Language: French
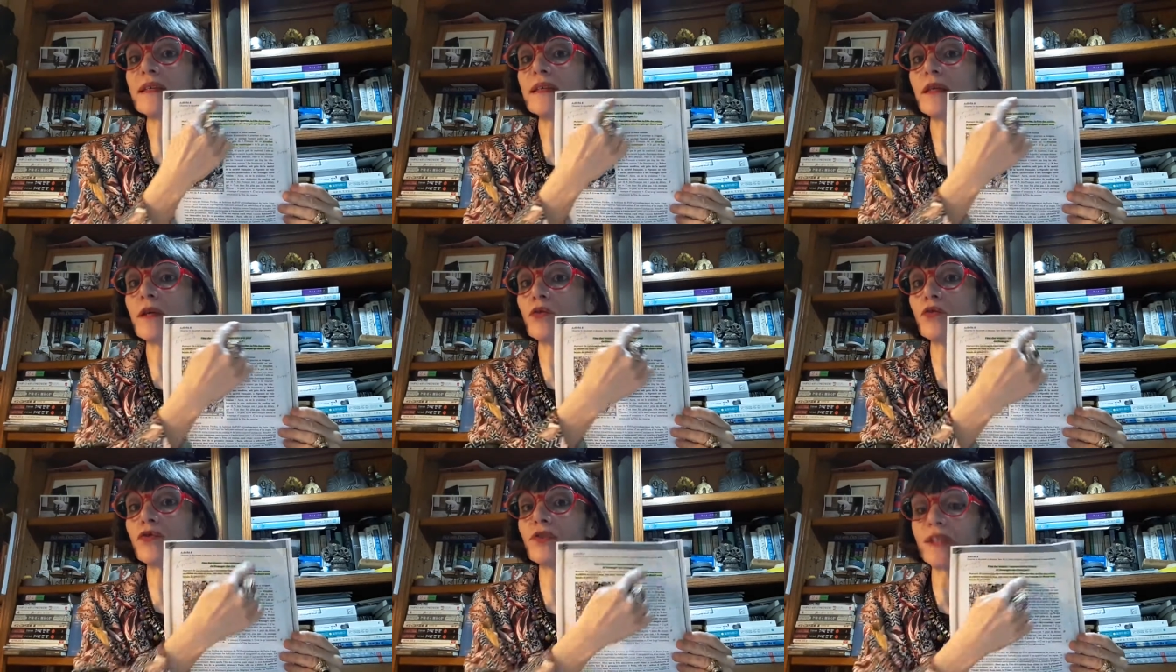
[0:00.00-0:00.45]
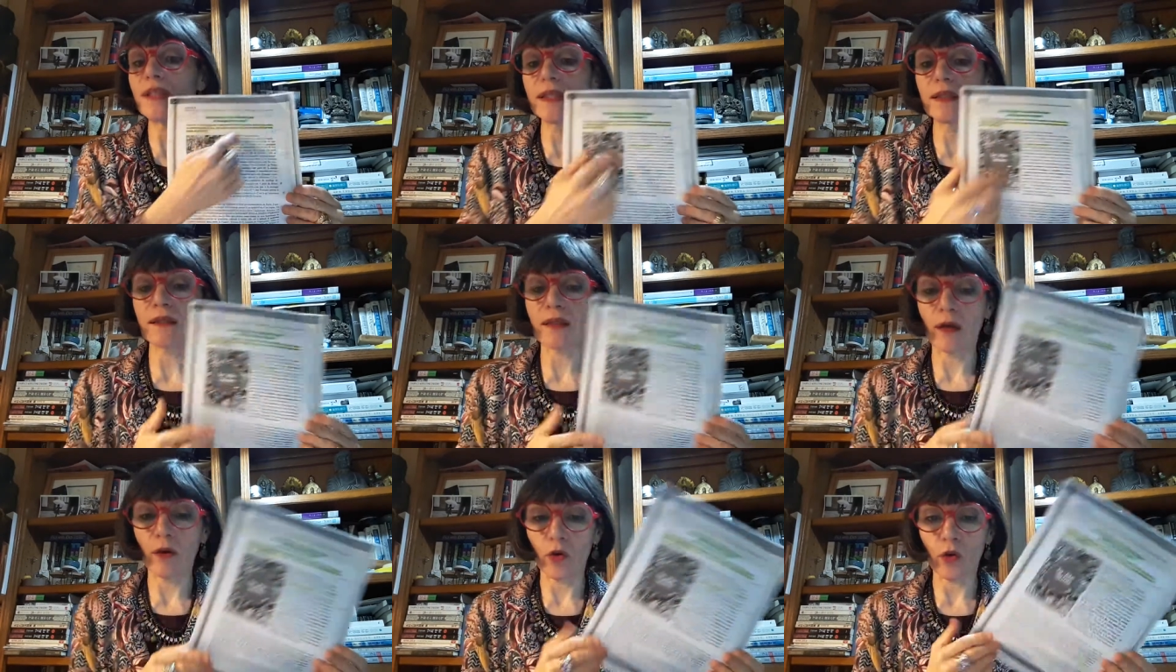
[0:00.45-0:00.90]
c'est le
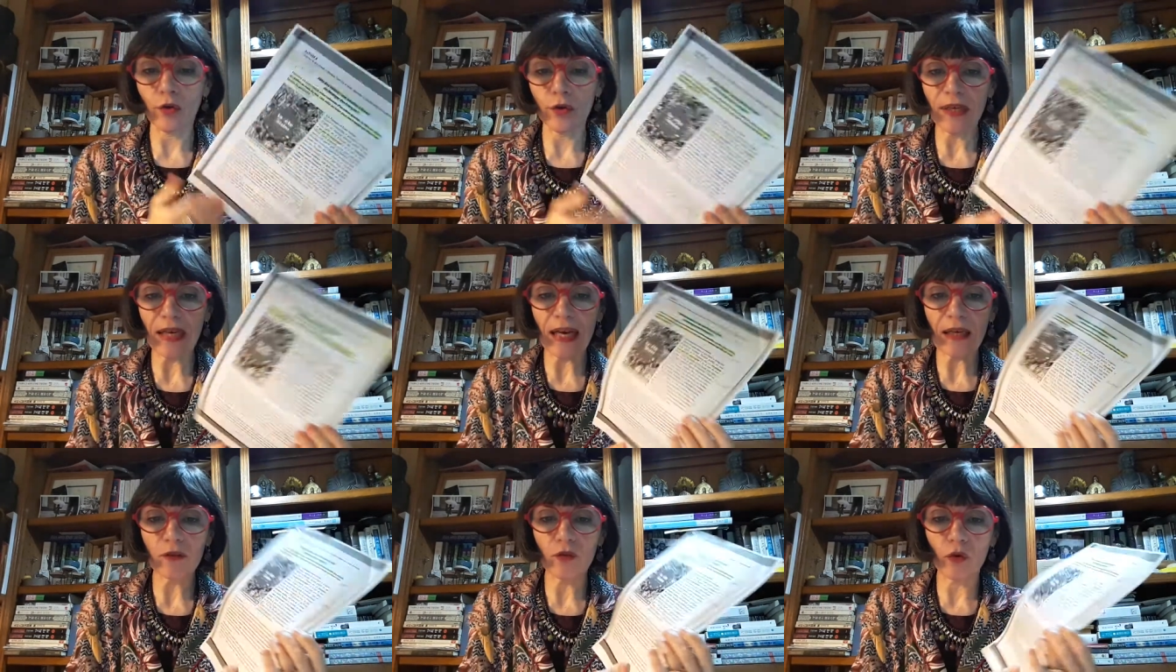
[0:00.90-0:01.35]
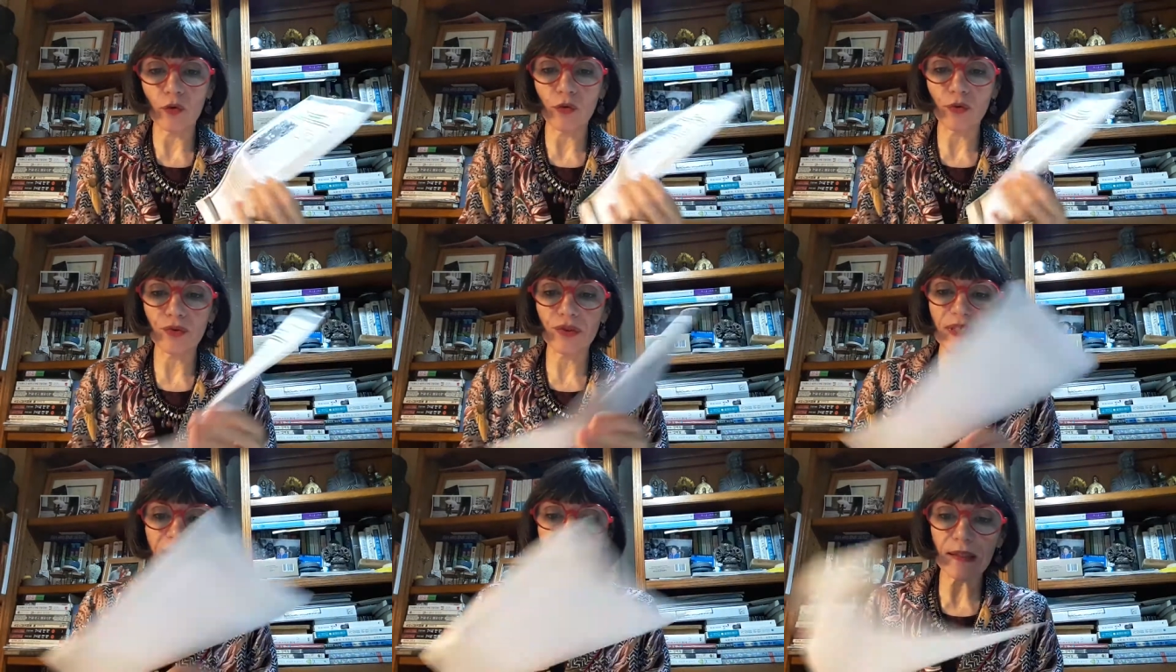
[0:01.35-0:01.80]
titre. Alors regardons
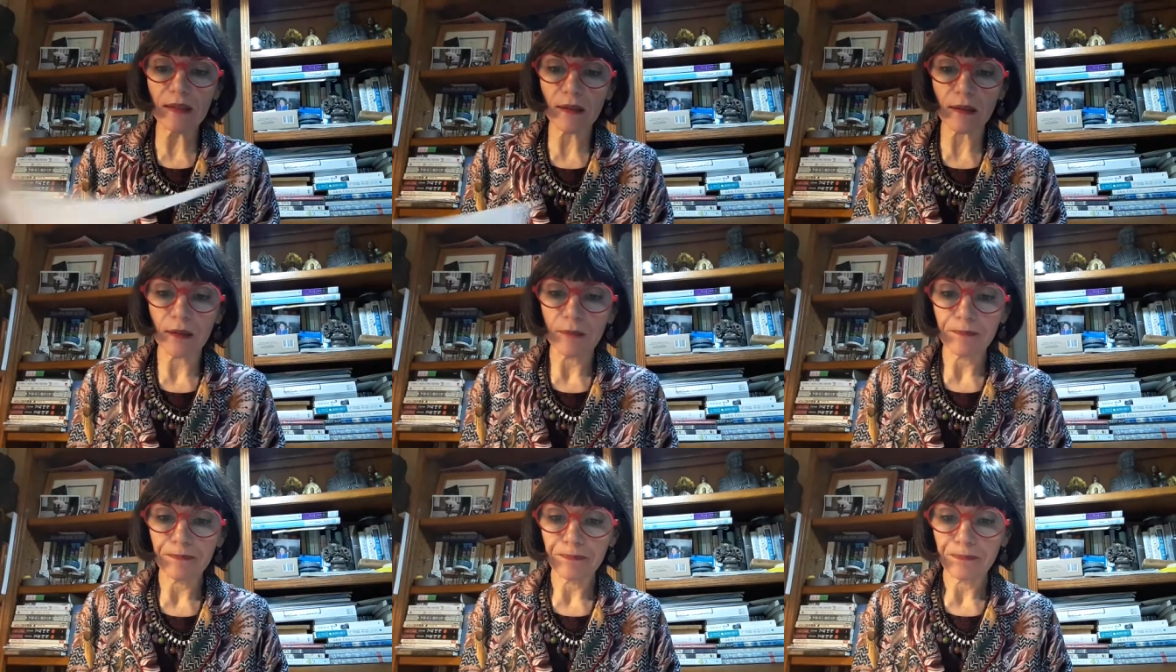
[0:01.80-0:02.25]
le titre.